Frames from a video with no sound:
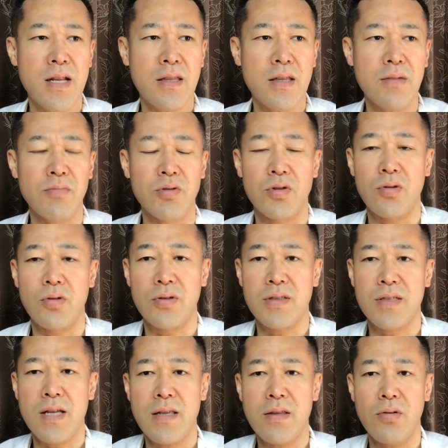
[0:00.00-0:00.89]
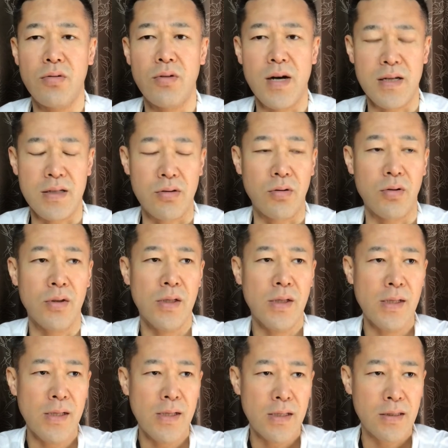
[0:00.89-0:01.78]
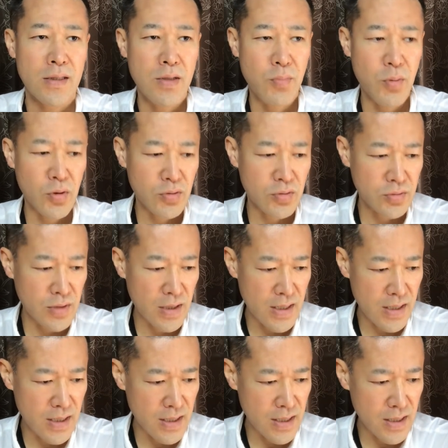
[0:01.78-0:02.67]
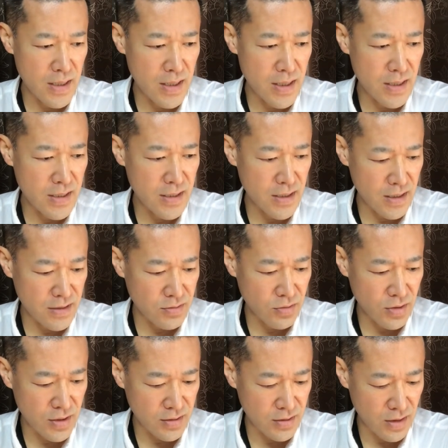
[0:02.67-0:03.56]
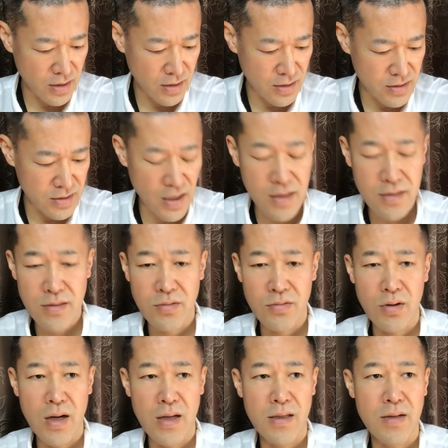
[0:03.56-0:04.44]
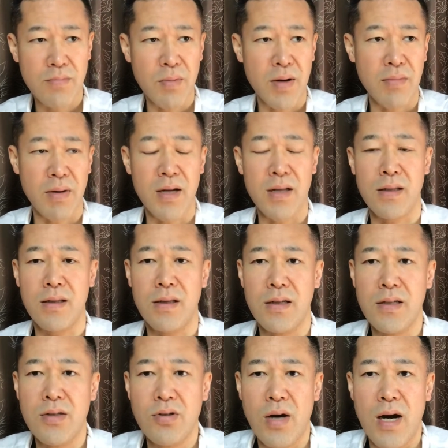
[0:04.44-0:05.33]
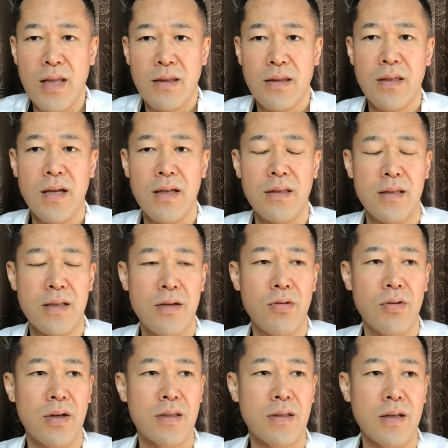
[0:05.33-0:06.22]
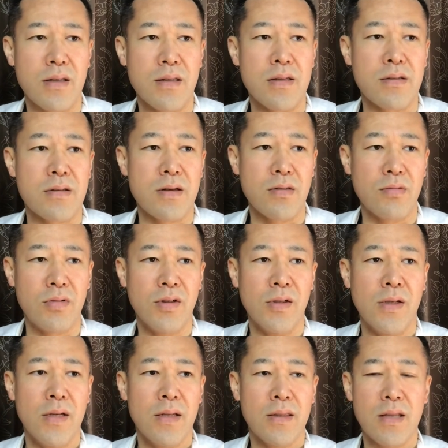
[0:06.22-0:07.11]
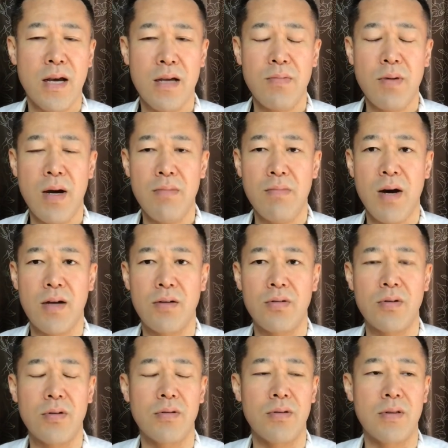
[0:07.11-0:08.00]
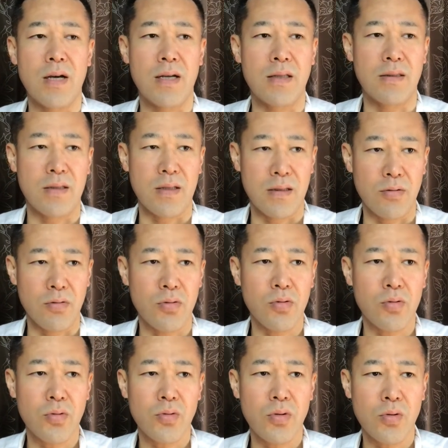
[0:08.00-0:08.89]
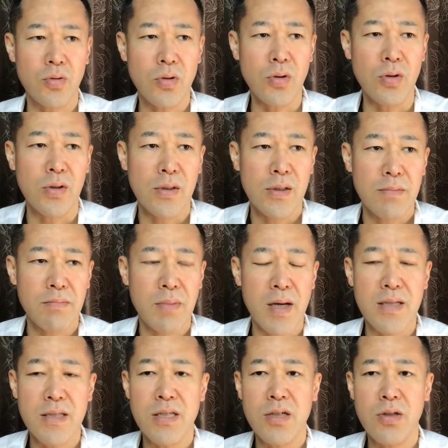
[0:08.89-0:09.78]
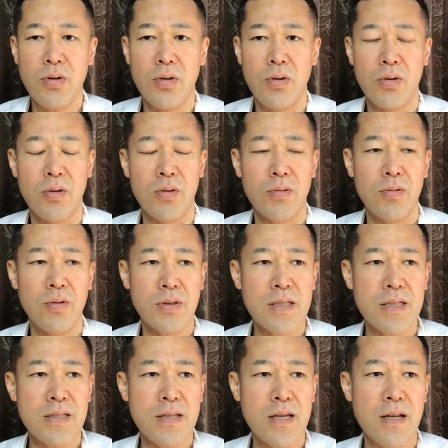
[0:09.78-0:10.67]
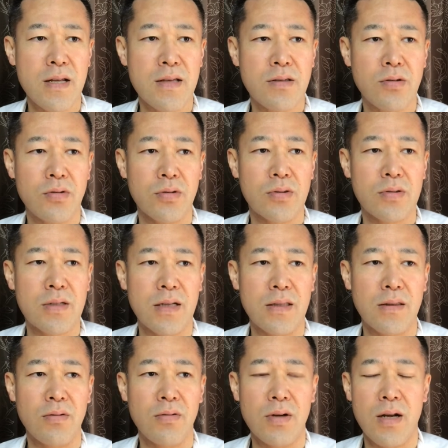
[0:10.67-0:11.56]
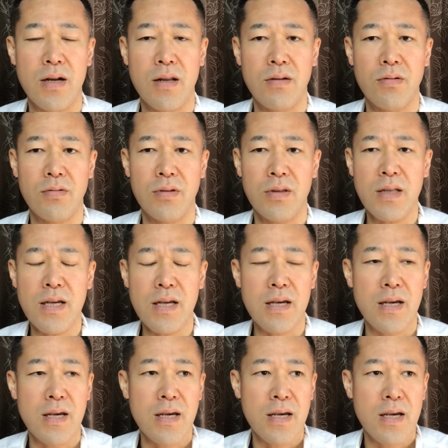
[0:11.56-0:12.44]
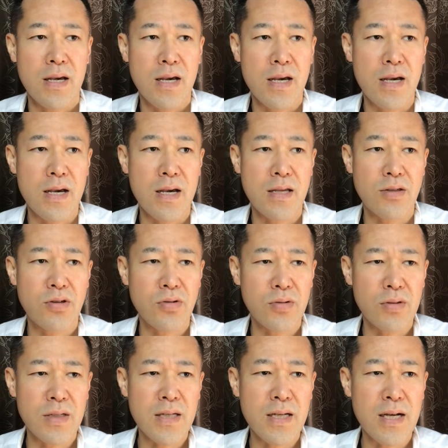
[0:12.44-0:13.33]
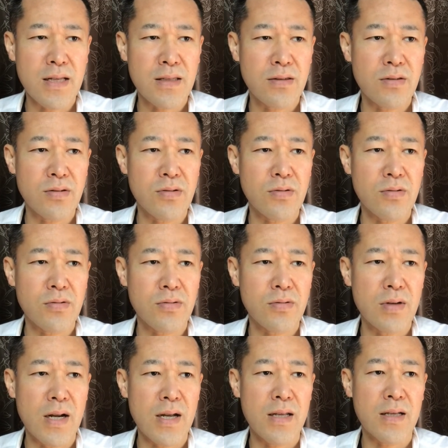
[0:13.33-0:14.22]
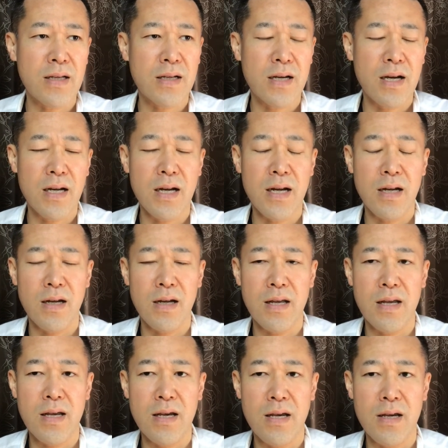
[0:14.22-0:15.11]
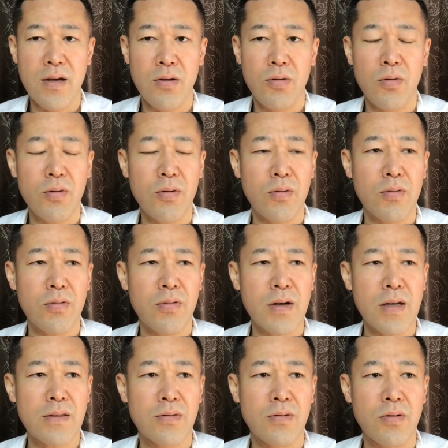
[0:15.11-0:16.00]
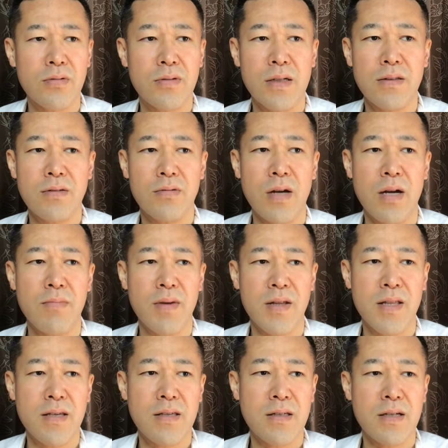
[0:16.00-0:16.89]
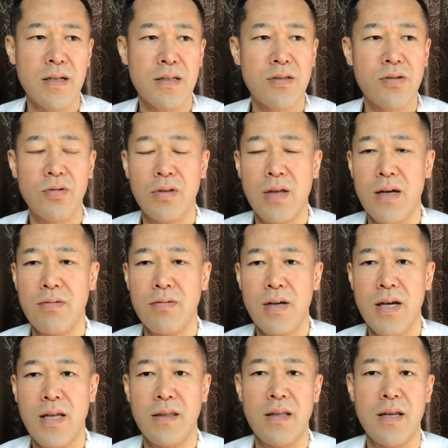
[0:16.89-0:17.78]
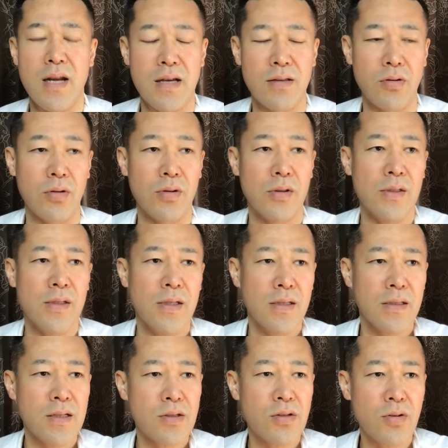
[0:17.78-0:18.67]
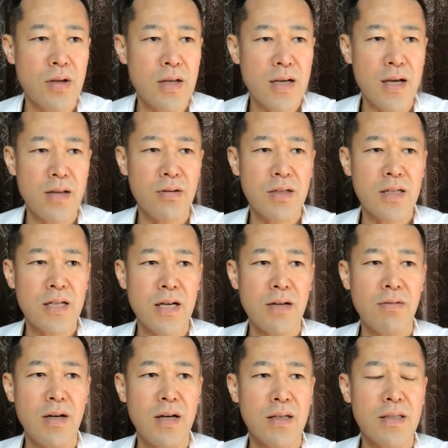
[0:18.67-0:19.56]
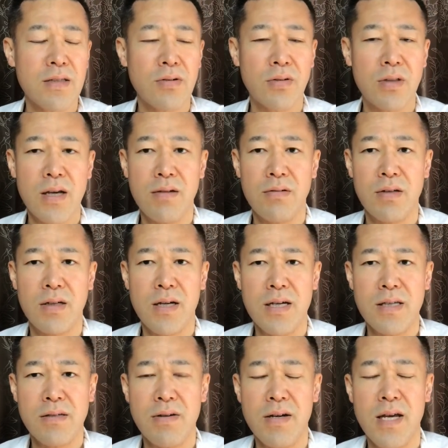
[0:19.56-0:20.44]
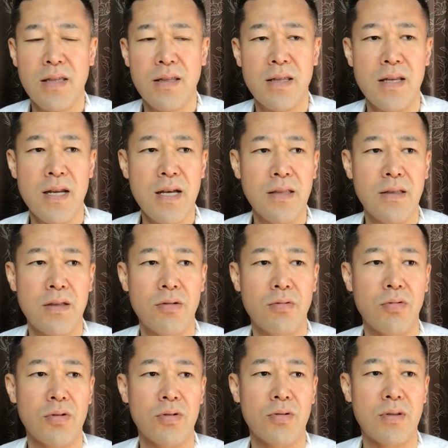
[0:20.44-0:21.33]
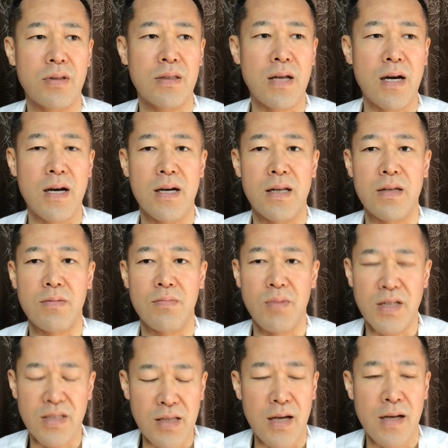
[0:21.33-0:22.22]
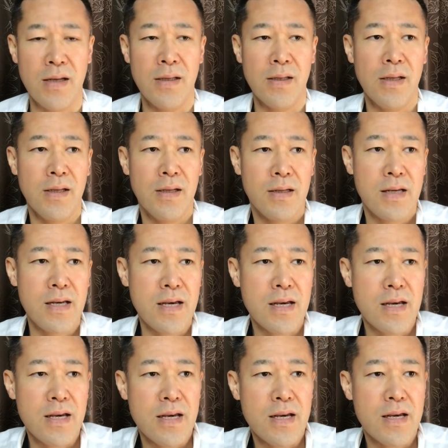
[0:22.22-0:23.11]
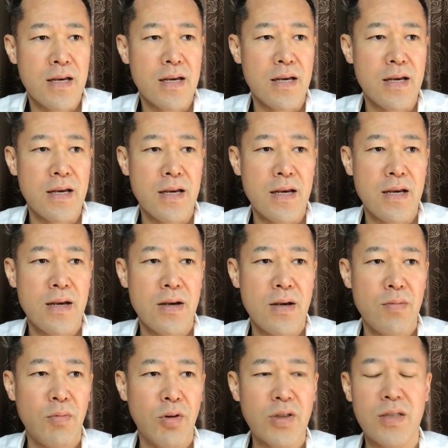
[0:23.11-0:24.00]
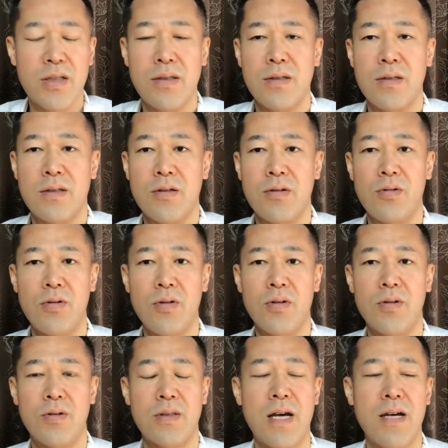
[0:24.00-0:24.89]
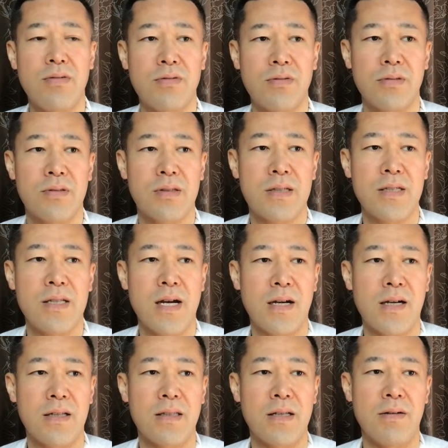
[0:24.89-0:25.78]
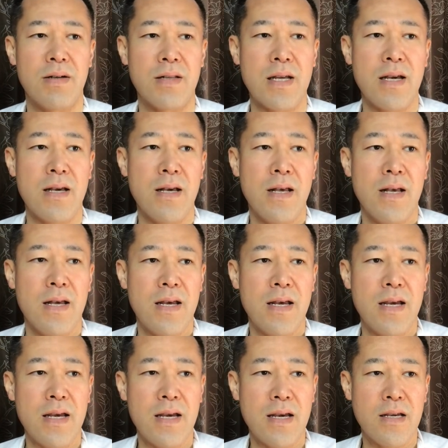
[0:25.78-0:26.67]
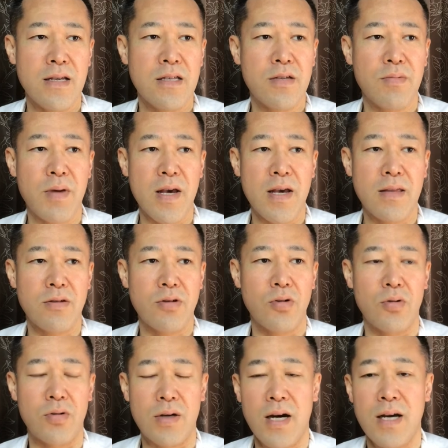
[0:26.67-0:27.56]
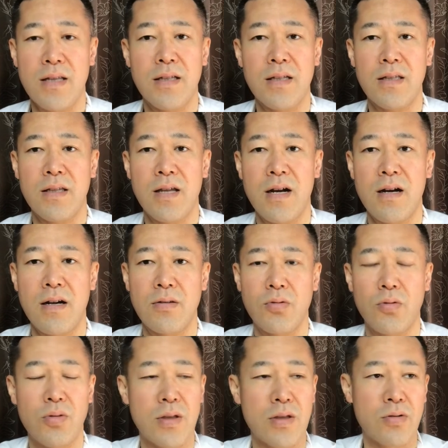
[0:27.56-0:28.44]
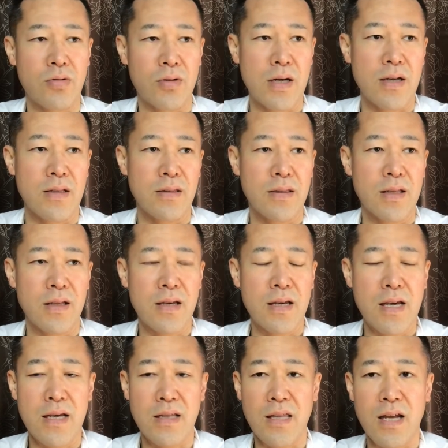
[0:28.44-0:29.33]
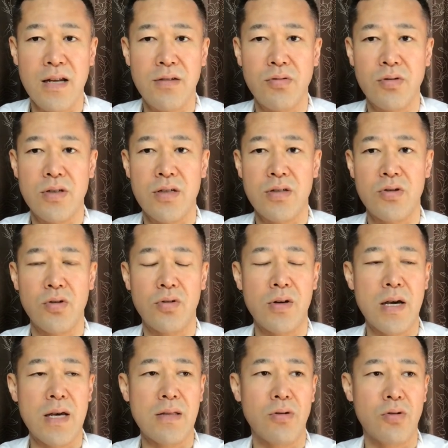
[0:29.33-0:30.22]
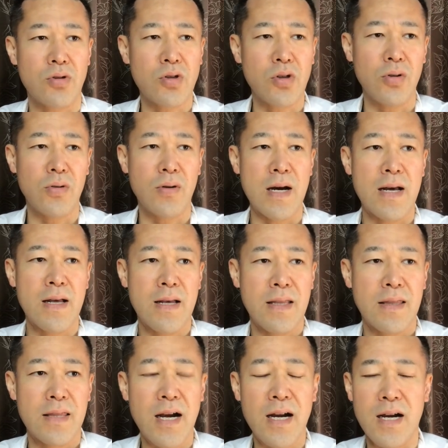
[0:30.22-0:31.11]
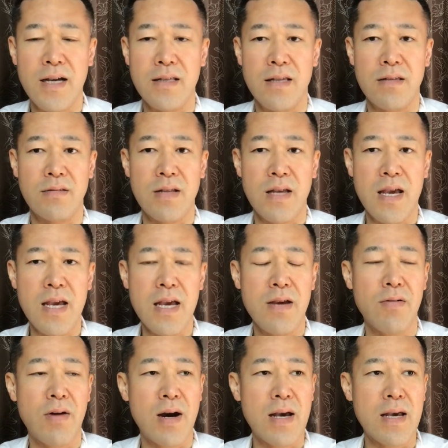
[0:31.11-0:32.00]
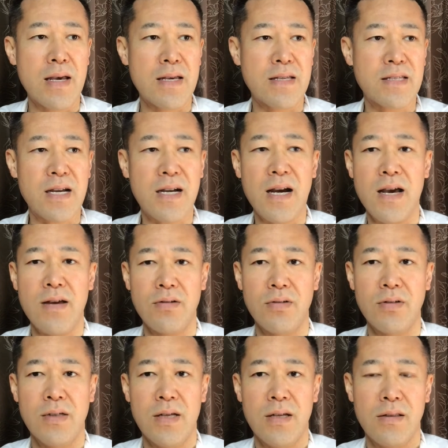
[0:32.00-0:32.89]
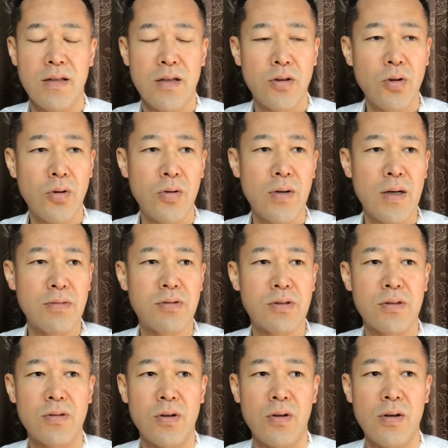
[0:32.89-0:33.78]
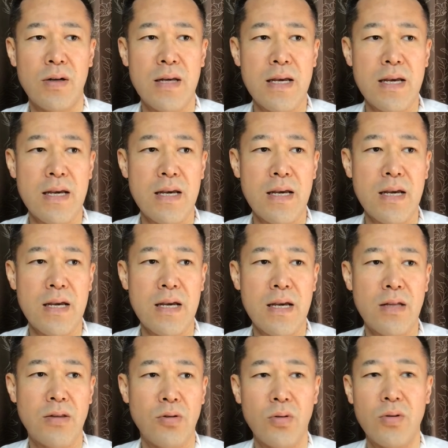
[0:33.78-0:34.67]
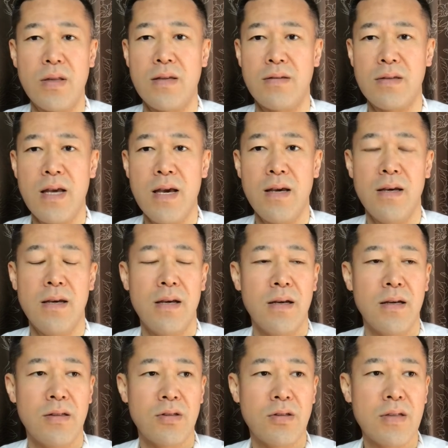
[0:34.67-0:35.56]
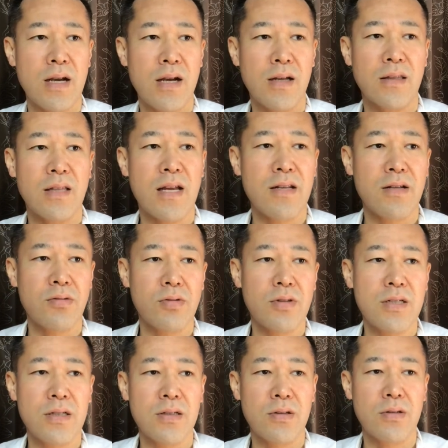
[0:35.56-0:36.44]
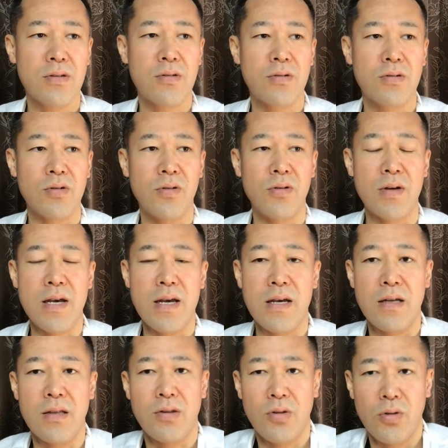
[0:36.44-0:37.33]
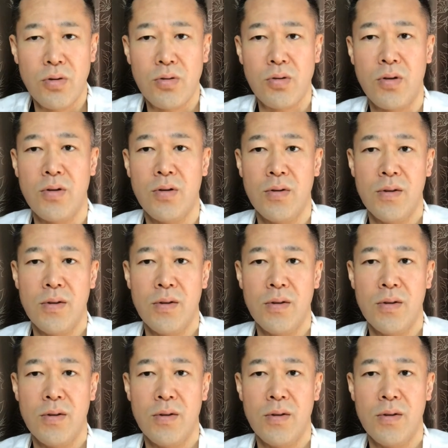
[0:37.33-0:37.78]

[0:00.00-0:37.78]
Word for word: れたらもうその時点で終わりとで僕はあれ何時ぐらい行ったんかな3時ぐらいでまあまあ一応あったんでよかったんですけどない場合もあるって言ってはったということとまあいちごを新鮮ないちごを使っておられるんで、えー、12月ぐらいから、えー、5, 5月6月ぐらいまでしかいちご大福はやってないとでそれ以外の期間はいちご大福に関してはやってないってこう言ったとありました、えー、もしこう大福好きな方はね、えー、石部町買いに行ったらどうでしょうか、えー、谷口町営道町は長いですね A は、えー、栄えるで道は普通の、えー、道ですねなんか谷口町営道と